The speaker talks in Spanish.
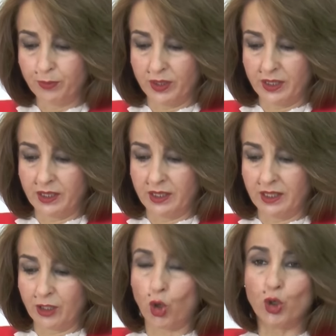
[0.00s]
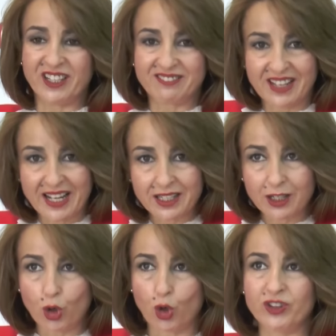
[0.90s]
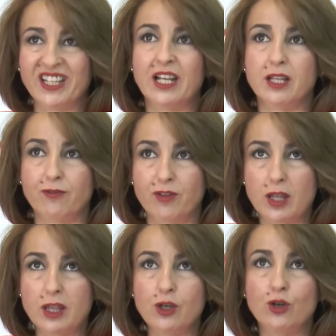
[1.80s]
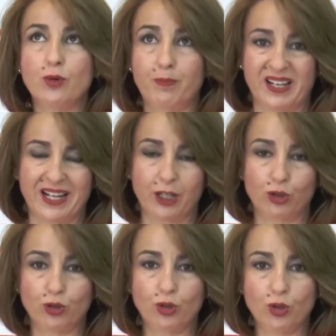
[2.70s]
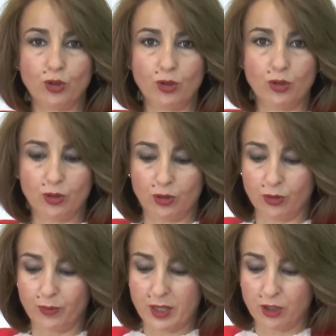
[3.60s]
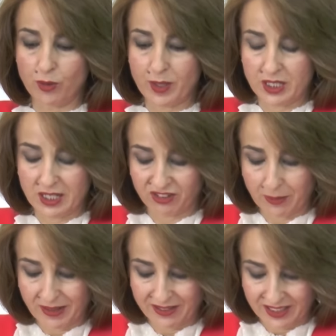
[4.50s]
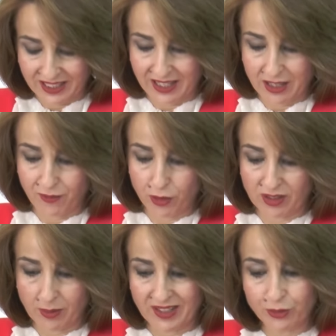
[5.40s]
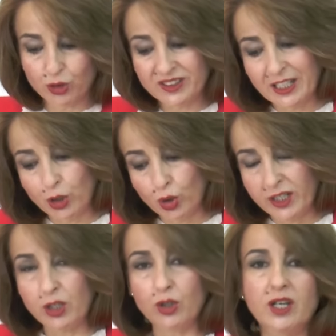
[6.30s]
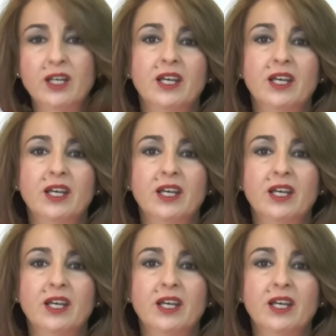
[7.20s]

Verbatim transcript: pues conectar con el edificio para que todos los, vecinos y vecinas sepan de qué edificio estamos hablando, del colegio